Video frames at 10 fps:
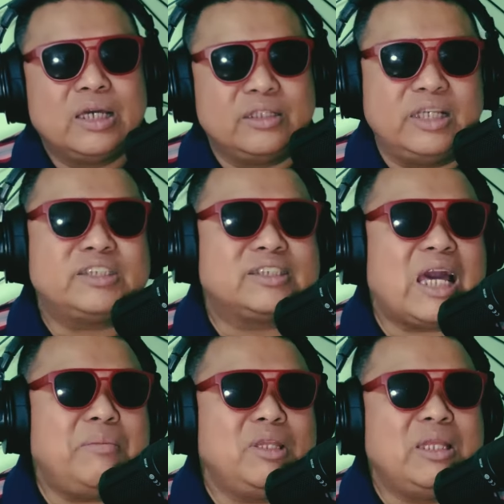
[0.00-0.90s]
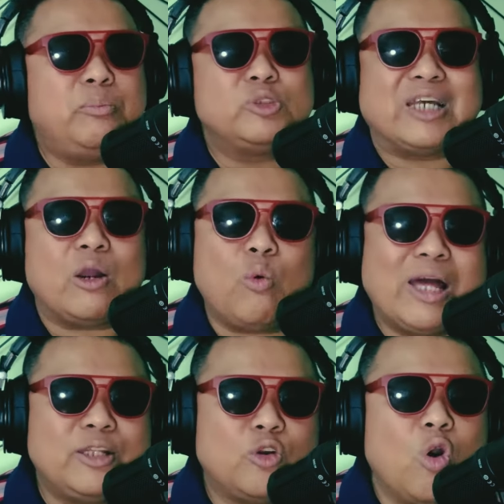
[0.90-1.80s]
This time hindi po sa
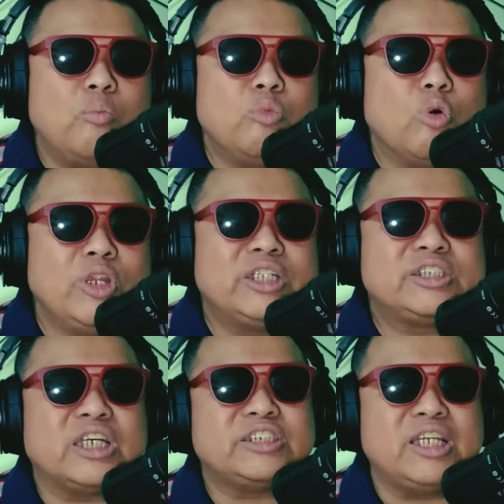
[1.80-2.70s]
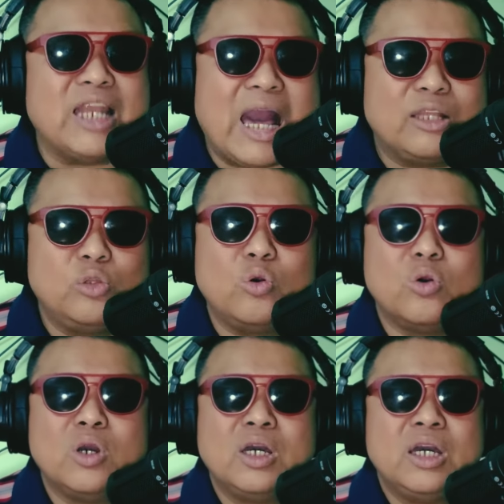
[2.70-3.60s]
Quadcom ngunit sa Senado.
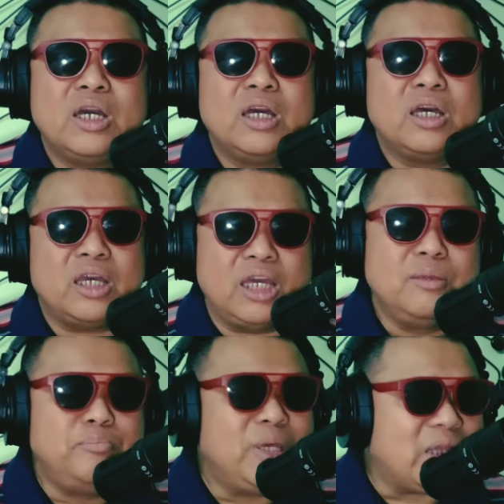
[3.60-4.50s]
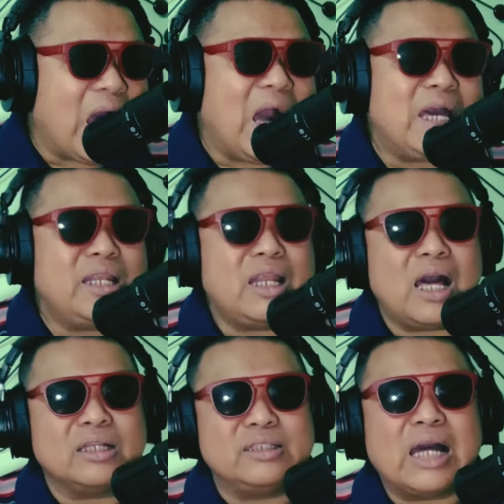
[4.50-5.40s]
Inimbitahan
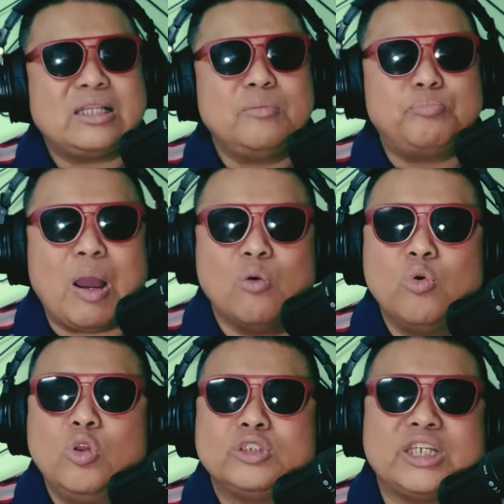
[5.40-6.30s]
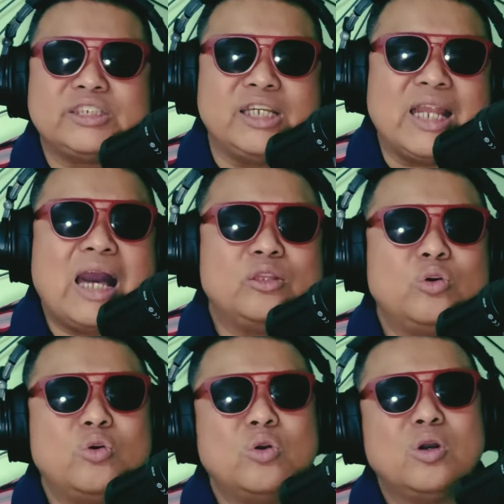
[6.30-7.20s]
ang dating Pangulo sa
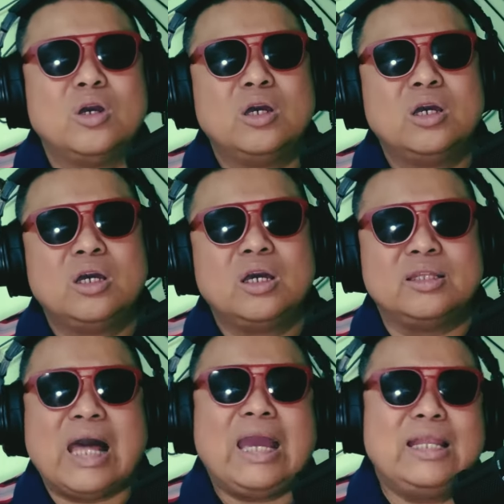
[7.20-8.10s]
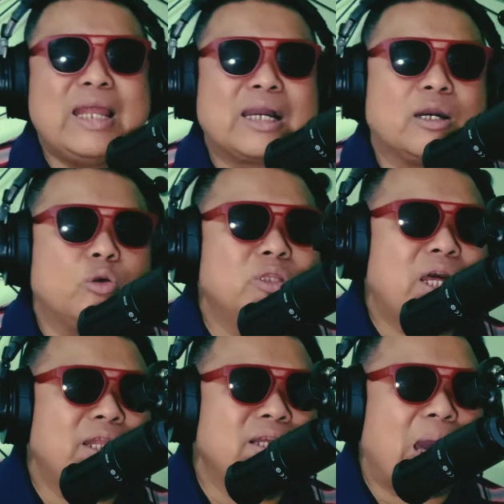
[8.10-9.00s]
Senado dahil nagkaroon na
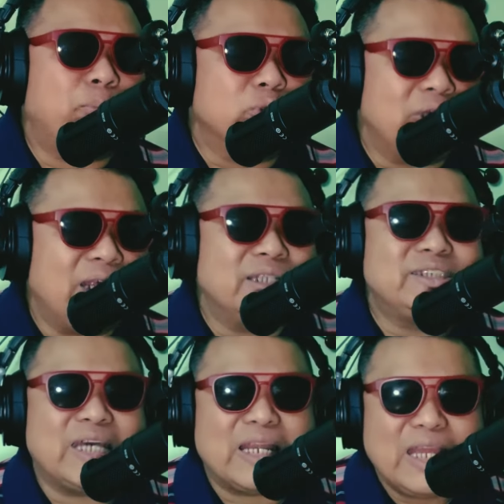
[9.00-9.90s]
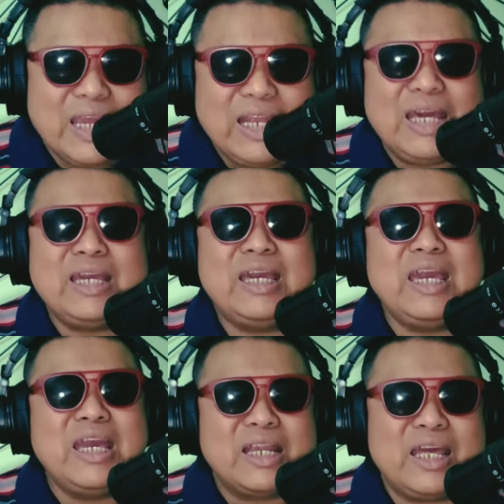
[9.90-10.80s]
rin nga po sila ng sariling
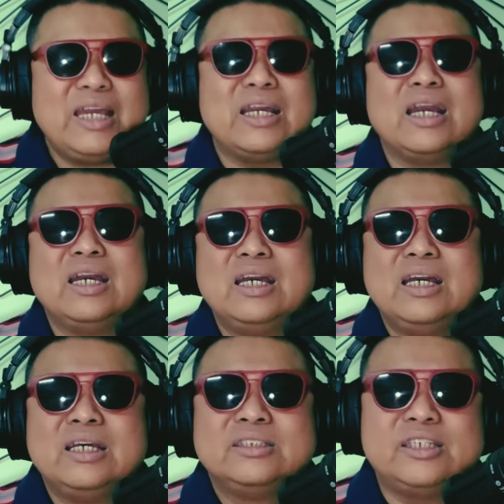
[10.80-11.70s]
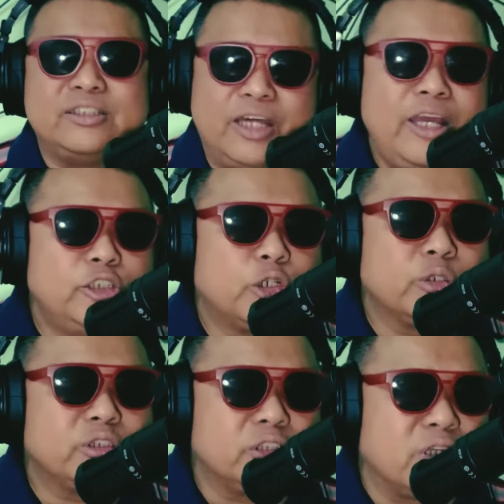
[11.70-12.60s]
hearing sa
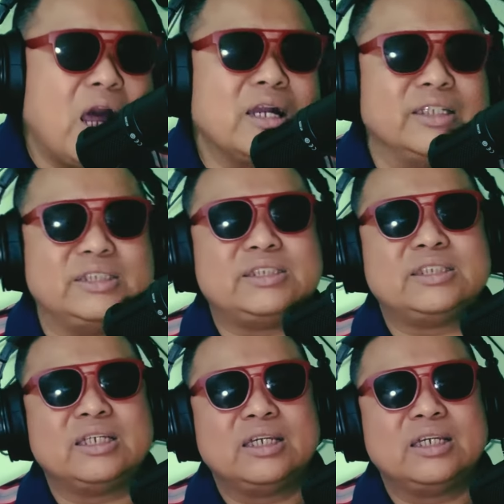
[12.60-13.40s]
dangerous drugs.